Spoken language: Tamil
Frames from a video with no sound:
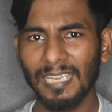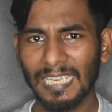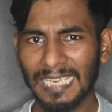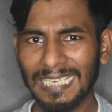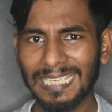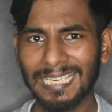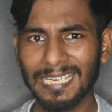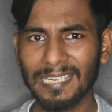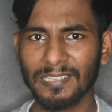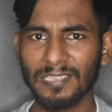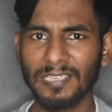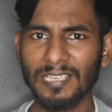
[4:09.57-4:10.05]

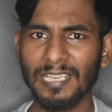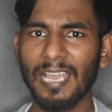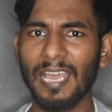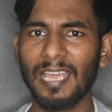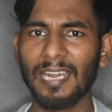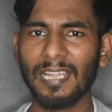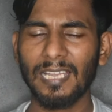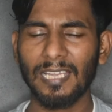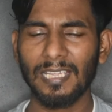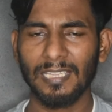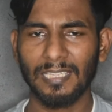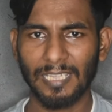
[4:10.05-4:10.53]

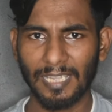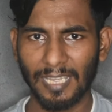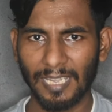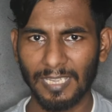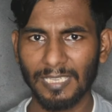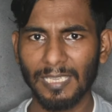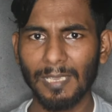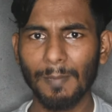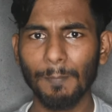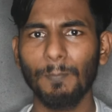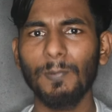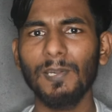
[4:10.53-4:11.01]
இன்ட்ரெஸ்டிங்காக இருக்காதுங்க
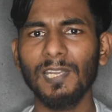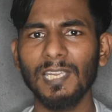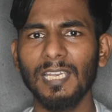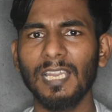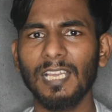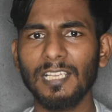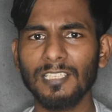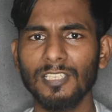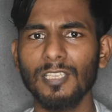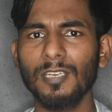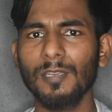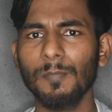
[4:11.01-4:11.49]
எப்படி
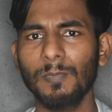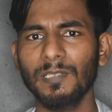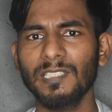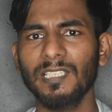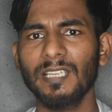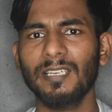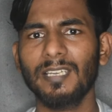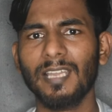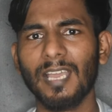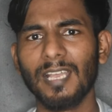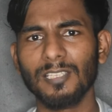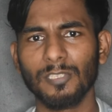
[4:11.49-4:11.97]
லக்ஸரி
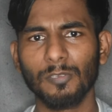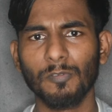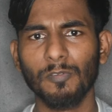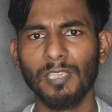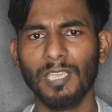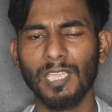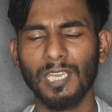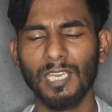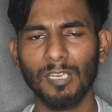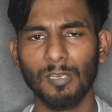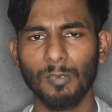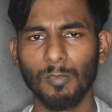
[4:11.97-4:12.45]
பட்ஜெட் டாஸ்க்
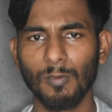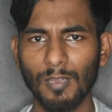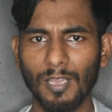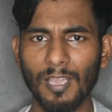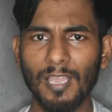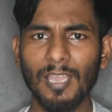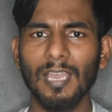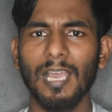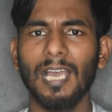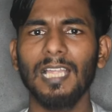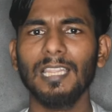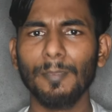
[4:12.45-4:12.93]
வைக்கிறீங்களோ
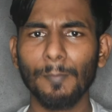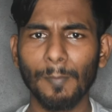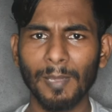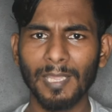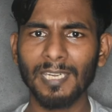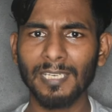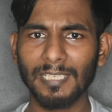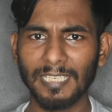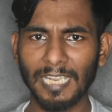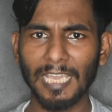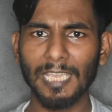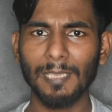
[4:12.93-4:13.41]
அந்த
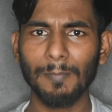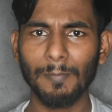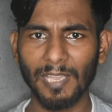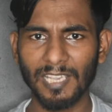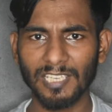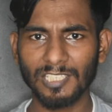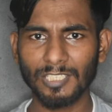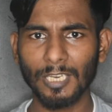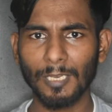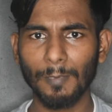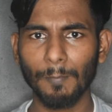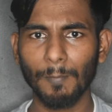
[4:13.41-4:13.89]
மாதிரி டைம்
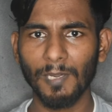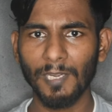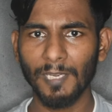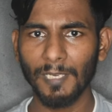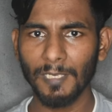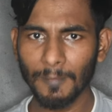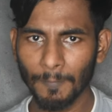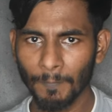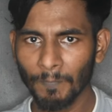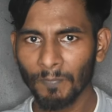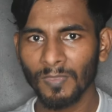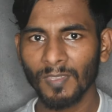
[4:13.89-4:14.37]
எக்ஸ்டெண்ட்
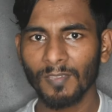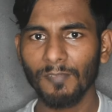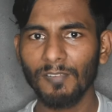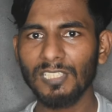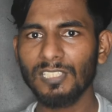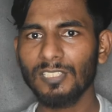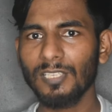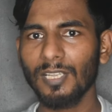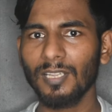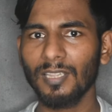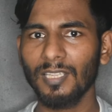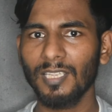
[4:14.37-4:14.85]
பண்ணி
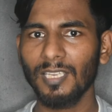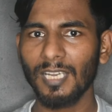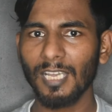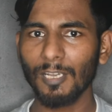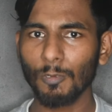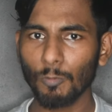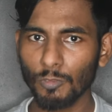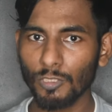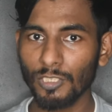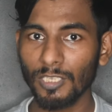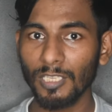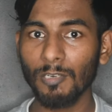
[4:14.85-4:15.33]

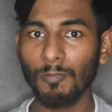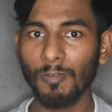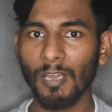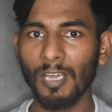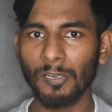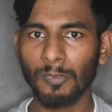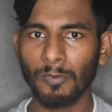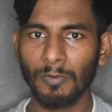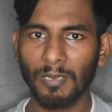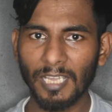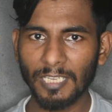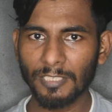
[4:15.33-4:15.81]
வச்சுருந்தீங்கன்னா கொஞ்சம்
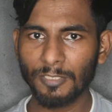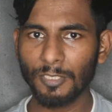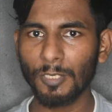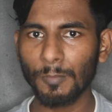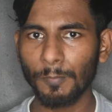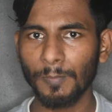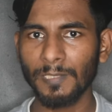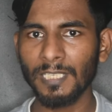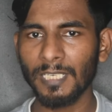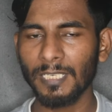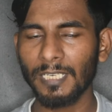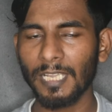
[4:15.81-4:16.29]
இதுவாக இருக்கும்
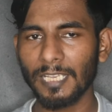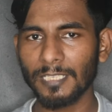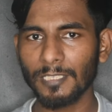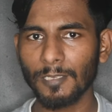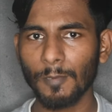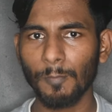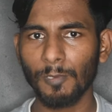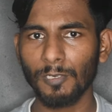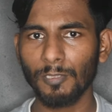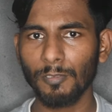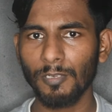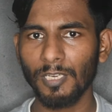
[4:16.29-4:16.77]
லக்ஸரி பட்ஜெட்
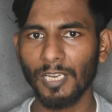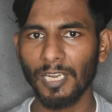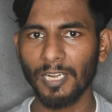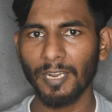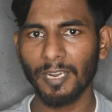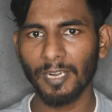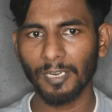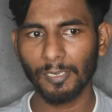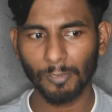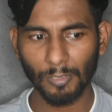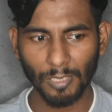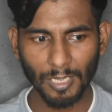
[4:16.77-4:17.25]
பொறுத்த வரைக்கும்
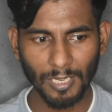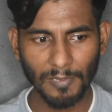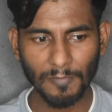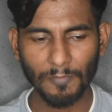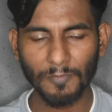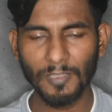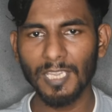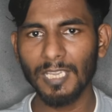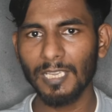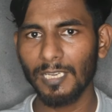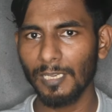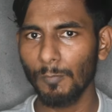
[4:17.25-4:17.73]
என்ன இருக்குன்னா
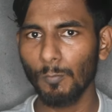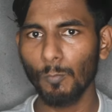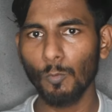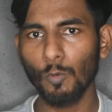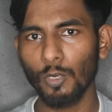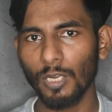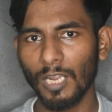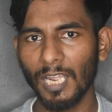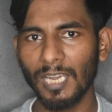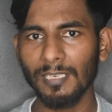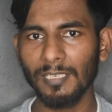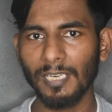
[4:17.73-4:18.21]
வீக்லி
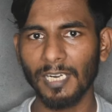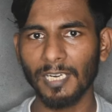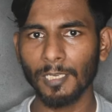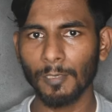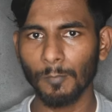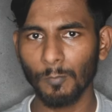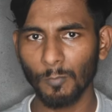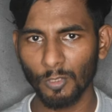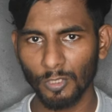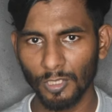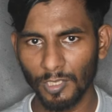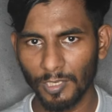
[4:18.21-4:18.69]
மூணு நாள்
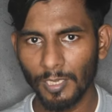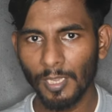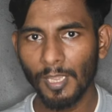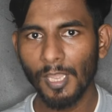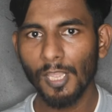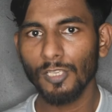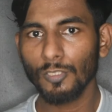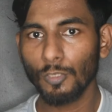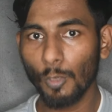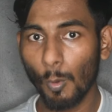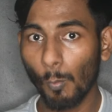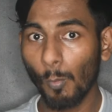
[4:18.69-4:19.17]
நடக்கும்போது
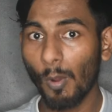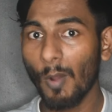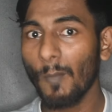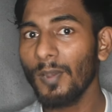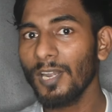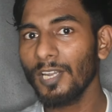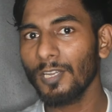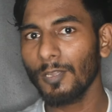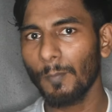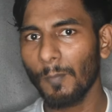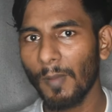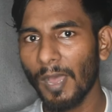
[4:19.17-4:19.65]
ஸோ
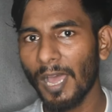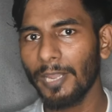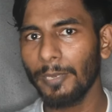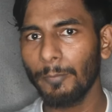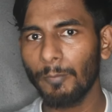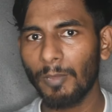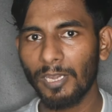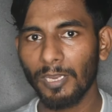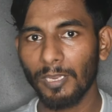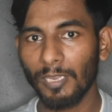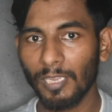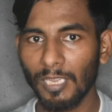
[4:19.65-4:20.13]
மொமெண்ட்டு
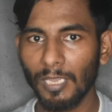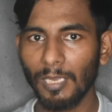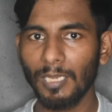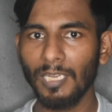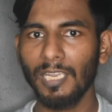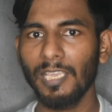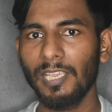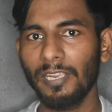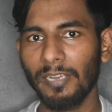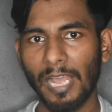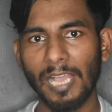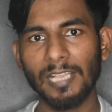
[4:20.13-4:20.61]
மாறி மாறி
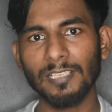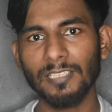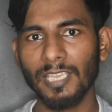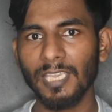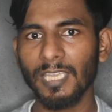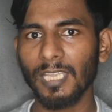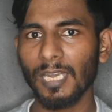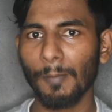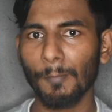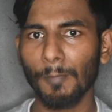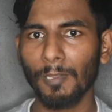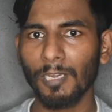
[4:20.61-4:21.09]
இன்றைக்கி நான்
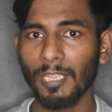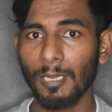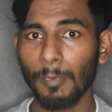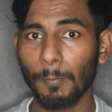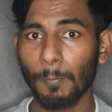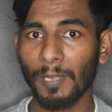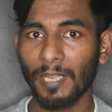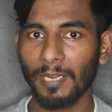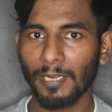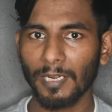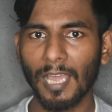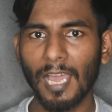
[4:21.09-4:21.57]
ஜெயிக்கிற மாதிரி
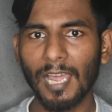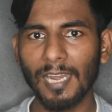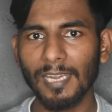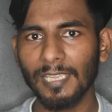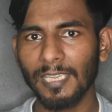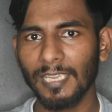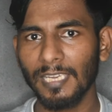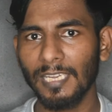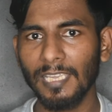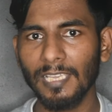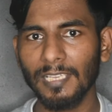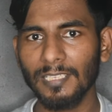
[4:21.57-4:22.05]
இருப்பேன்
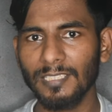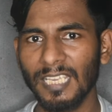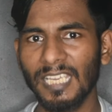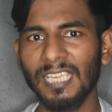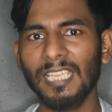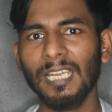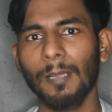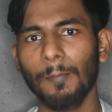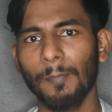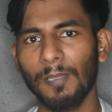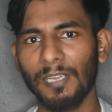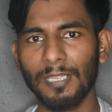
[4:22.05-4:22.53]
நாளைக்கு நீங்கள்
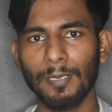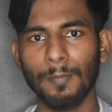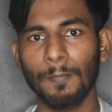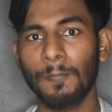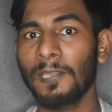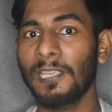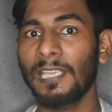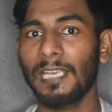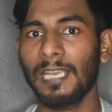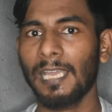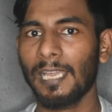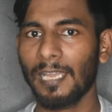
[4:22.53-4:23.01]
ஜெயிக்கிற மாதிரி
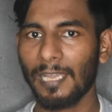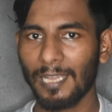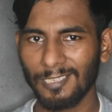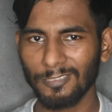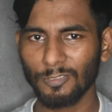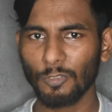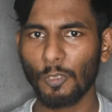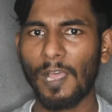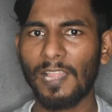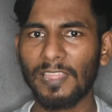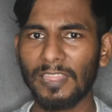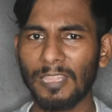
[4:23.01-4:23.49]
இருப்பீங்களே
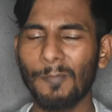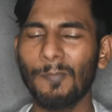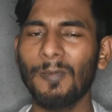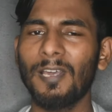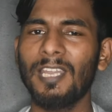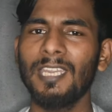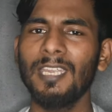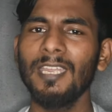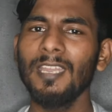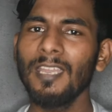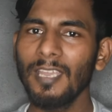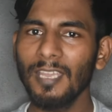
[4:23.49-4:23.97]
ஸோ அந்த
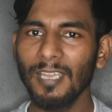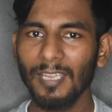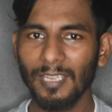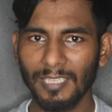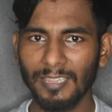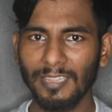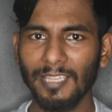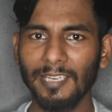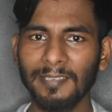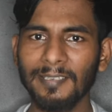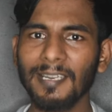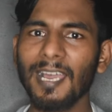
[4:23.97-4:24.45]
மாதிரி
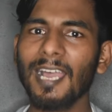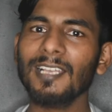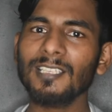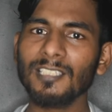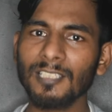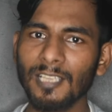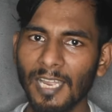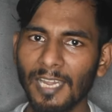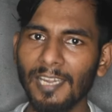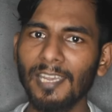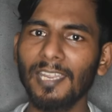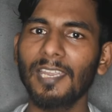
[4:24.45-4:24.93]
இந்த
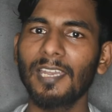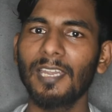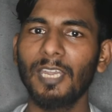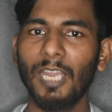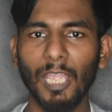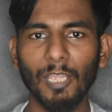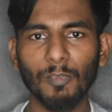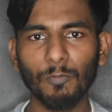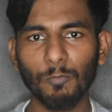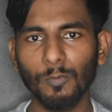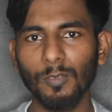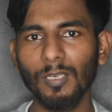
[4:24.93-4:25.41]
டாஸ்க்கை அன்றைக்கி
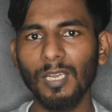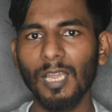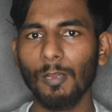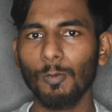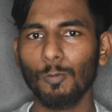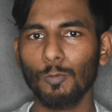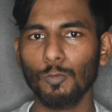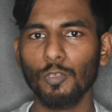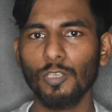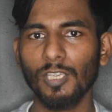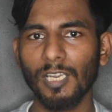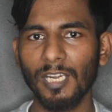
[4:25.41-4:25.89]
டே
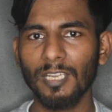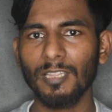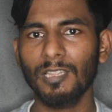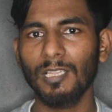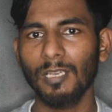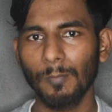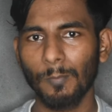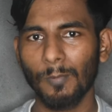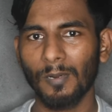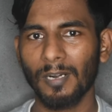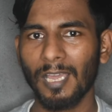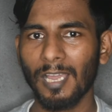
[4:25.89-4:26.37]
ஃபுல்லாக கொஞ்சம்
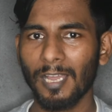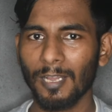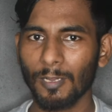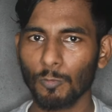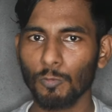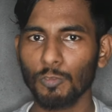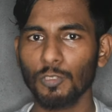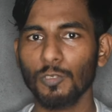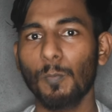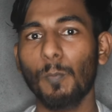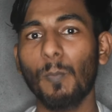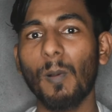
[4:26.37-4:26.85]
எடுத்துகிட்டு போனால்
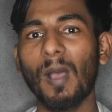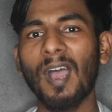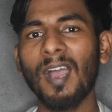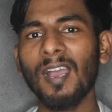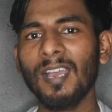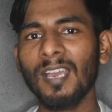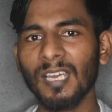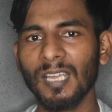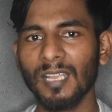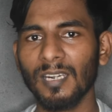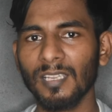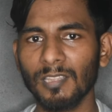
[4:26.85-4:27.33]
கொஞ்சம்
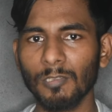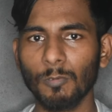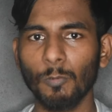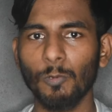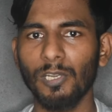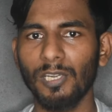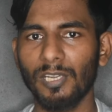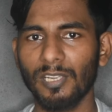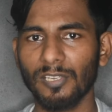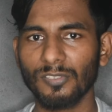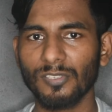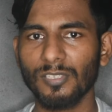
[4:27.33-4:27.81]

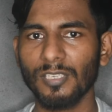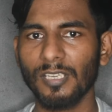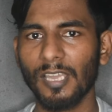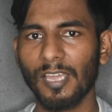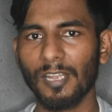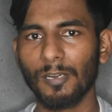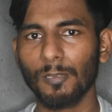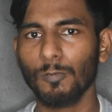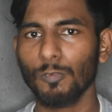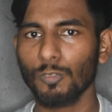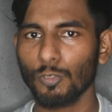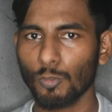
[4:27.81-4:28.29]
பார்க்குறதுக்கும்
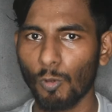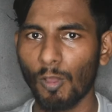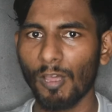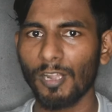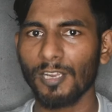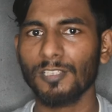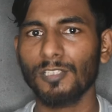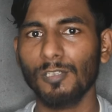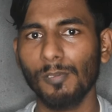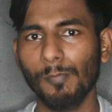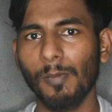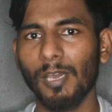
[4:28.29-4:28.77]
இன்ட்ரெஸ்டிங்காக இருக்கும்
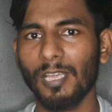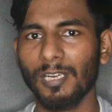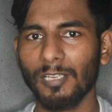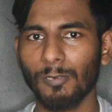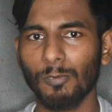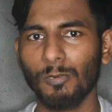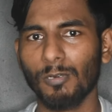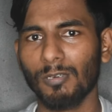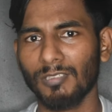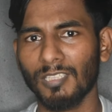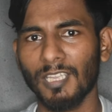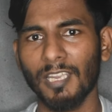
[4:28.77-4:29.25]
சுவாரஸ்யமாக
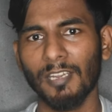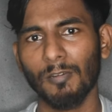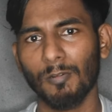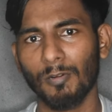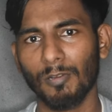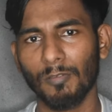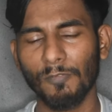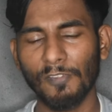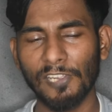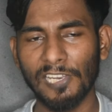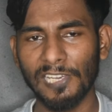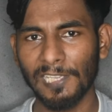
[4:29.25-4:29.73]
இருக்குன்றது தான்
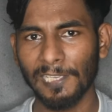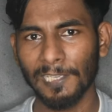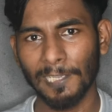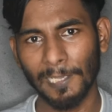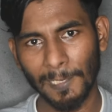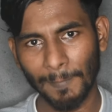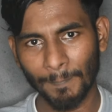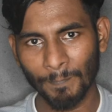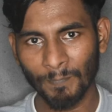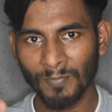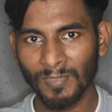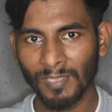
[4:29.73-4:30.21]
என்னோடய
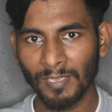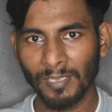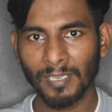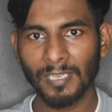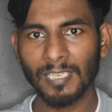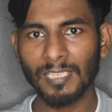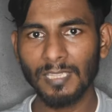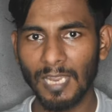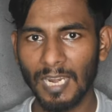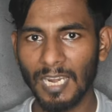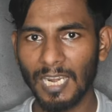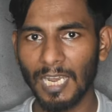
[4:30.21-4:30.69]
ஃபீலிங்கு
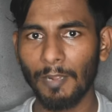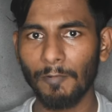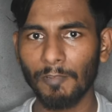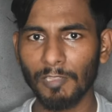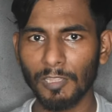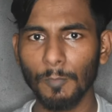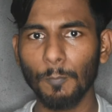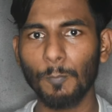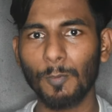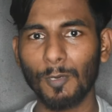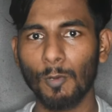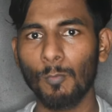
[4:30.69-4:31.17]

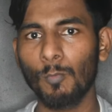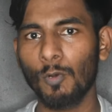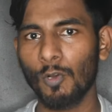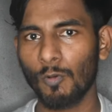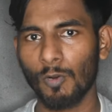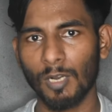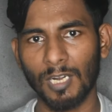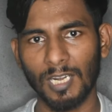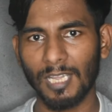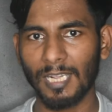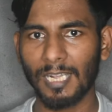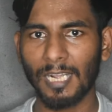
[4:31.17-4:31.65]
இதெல்லாம் வந்து ப்ரோமோ
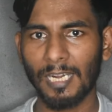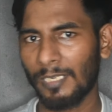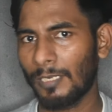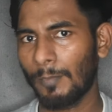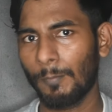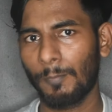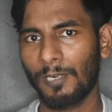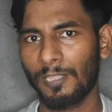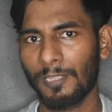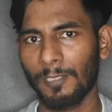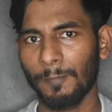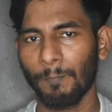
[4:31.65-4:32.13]
ஒனில்
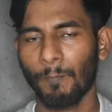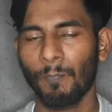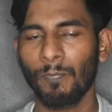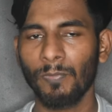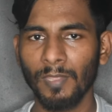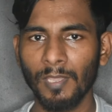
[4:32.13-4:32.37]
காட்டப்படுது